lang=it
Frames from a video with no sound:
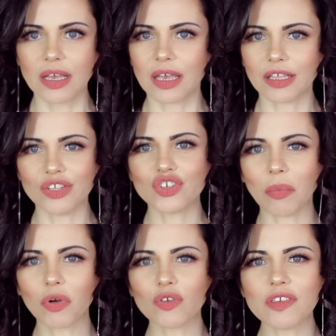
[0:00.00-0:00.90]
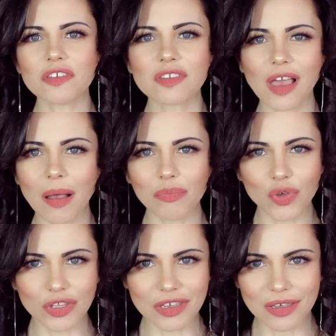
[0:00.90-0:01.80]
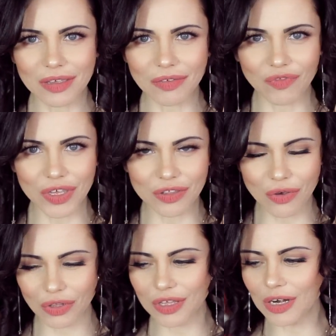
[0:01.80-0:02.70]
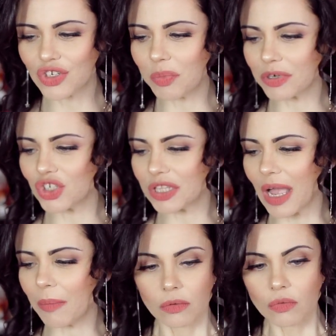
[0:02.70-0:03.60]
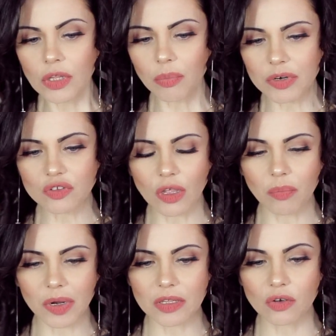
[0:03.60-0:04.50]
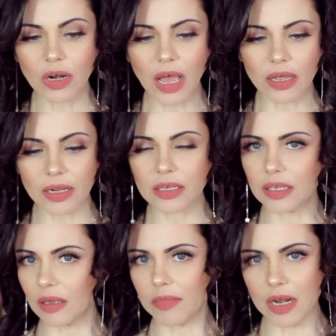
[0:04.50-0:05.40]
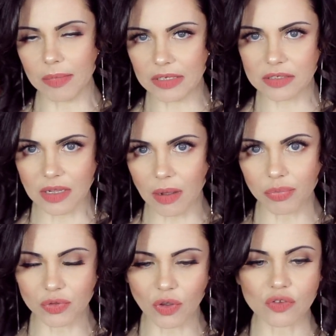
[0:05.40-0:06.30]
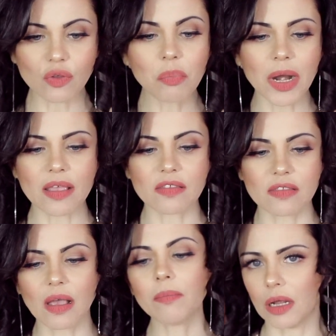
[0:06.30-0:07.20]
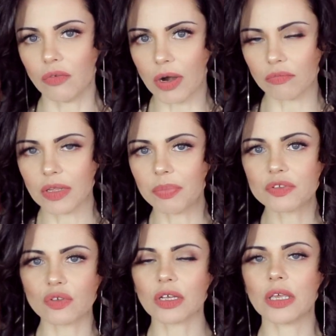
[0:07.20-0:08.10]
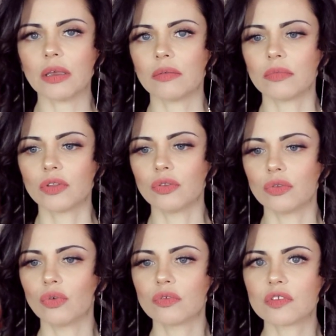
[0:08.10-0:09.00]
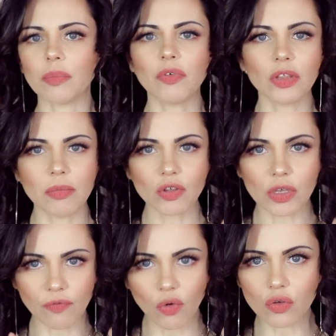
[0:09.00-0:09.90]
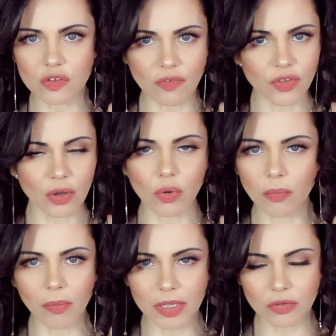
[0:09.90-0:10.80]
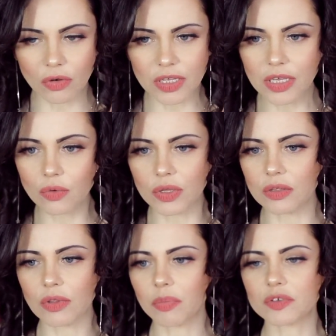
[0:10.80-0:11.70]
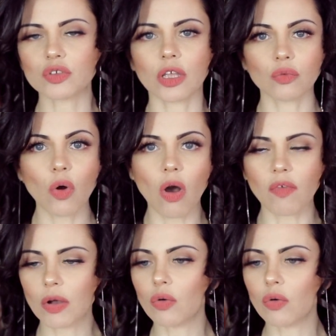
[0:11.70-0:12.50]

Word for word: eh, diciamo così, scambio di video, di reciprocità. Una persona in particolare che mi è rimasta piuttosto impressa, allora una persona che non sapevo nemmeno chi fosse fino a quel momento lì, quindi una persona nuova